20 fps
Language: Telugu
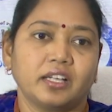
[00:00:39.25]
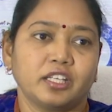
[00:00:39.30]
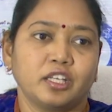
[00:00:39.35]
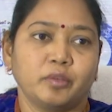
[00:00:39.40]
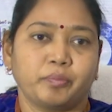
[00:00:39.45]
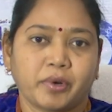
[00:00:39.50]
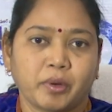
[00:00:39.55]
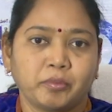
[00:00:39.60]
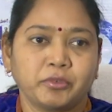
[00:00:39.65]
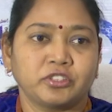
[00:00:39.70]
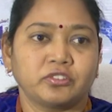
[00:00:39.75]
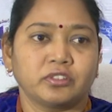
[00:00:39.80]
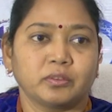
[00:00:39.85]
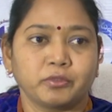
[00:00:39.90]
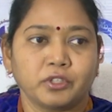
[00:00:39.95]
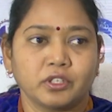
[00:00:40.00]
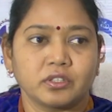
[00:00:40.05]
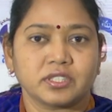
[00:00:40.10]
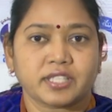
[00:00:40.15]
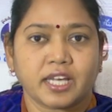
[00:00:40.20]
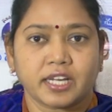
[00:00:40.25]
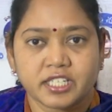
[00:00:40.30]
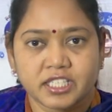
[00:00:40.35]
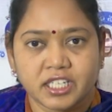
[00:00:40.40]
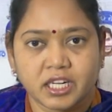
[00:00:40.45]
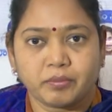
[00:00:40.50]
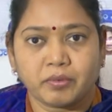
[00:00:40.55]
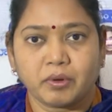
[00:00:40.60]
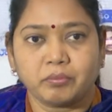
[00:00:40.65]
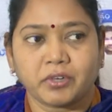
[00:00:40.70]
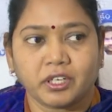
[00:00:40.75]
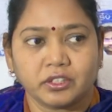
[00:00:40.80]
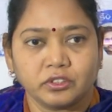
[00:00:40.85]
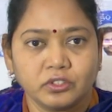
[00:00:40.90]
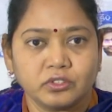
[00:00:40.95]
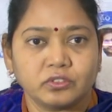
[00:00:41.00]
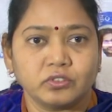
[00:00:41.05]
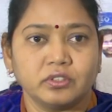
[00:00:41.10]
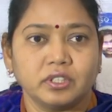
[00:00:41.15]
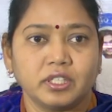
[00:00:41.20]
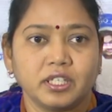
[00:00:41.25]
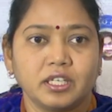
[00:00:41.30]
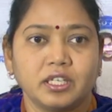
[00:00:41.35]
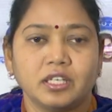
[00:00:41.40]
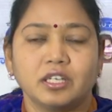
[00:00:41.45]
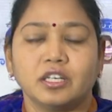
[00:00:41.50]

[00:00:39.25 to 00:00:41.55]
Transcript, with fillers: ఈ ప్రభుత్వంలో సంక్షేమం అందుతుంది